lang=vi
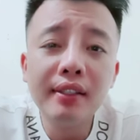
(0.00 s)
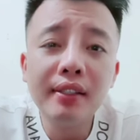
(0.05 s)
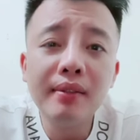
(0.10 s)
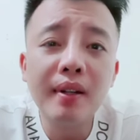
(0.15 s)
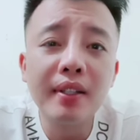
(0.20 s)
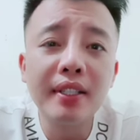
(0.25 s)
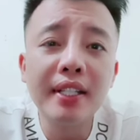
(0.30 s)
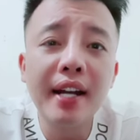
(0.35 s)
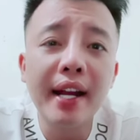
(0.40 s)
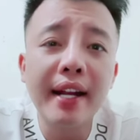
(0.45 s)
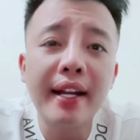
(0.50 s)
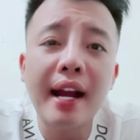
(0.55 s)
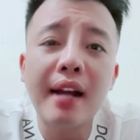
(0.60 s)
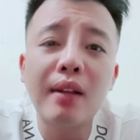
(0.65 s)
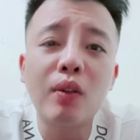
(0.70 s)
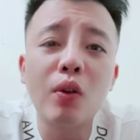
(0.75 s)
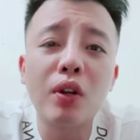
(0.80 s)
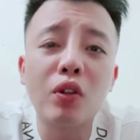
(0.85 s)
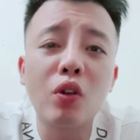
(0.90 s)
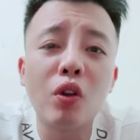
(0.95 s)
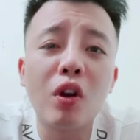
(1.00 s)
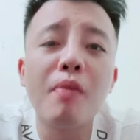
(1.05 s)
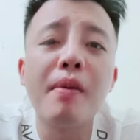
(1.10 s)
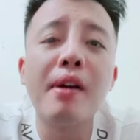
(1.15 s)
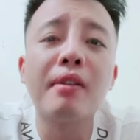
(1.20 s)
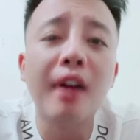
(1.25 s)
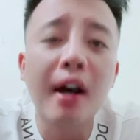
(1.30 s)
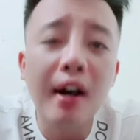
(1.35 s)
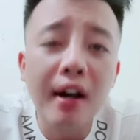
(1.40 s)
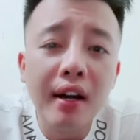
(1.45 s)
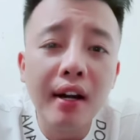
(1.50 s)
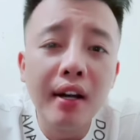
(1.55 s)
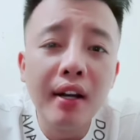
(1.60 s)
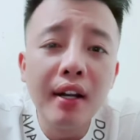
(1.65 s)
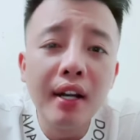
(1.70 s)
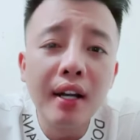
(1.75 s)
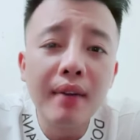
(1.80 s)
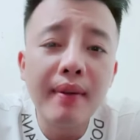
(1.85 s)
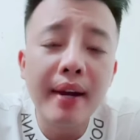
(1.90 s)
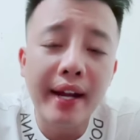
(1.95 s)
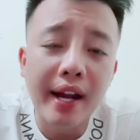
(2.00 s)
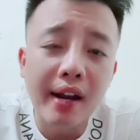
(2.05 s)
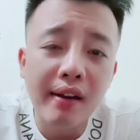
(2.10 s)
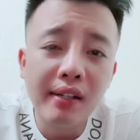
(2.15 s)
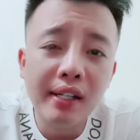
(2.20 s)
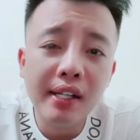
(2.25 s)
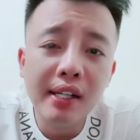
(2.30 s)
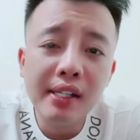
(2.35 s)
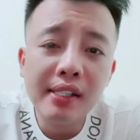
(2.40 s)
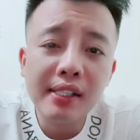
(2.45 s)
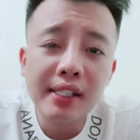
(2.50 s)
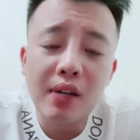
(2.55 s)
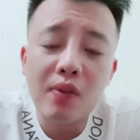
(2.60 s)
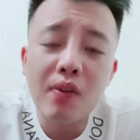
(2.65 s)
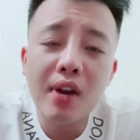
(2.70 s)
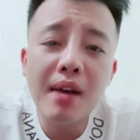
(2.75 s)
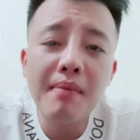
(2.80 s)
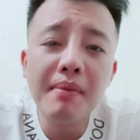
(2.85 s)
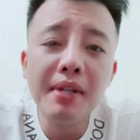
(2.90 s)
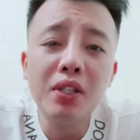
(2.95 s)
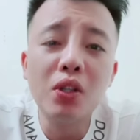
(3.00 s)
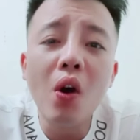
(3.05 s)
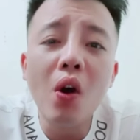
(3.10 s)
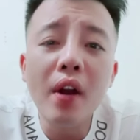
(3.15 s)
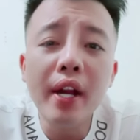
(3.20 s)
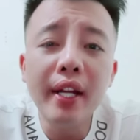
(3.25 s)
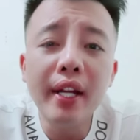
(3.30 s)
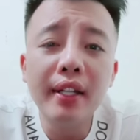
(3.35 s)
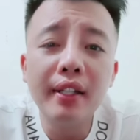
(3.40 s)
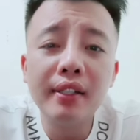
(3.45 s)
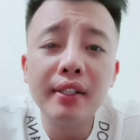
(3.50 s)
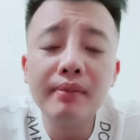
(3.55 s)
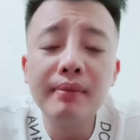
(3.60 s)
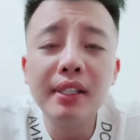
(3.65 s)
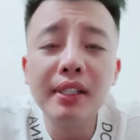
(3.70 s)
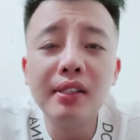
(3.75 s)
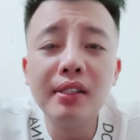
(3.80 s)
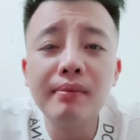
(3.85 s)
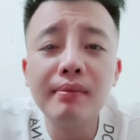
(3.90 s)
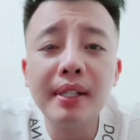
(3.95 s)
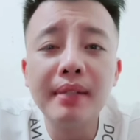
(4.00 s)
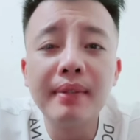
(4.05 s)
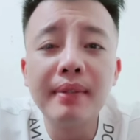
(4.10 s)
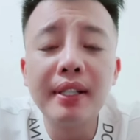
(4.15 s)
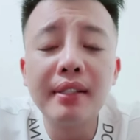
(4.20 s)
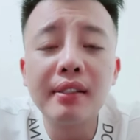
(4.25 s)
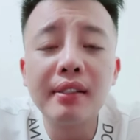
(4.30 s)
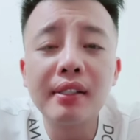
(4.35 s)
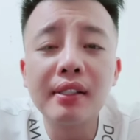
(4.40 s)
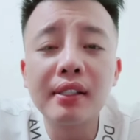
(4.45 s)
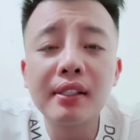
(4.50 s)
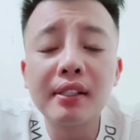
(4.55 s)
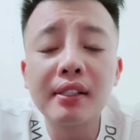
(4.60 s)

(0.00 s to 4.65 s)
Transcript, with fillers: nhưng mà riêng anh khá tôi không, không bao giờ bạn thấy không chẳng qua là mình dỗi mình mình mình